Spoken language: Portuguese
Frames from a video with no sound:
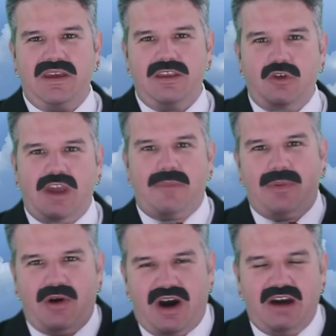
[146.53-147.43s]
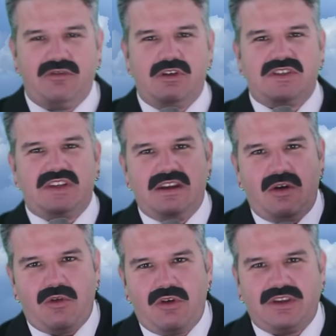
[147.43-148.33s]
E o que é pior, você
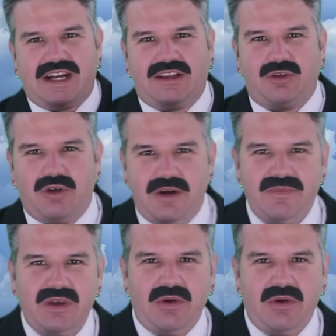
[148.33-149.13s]
não contratou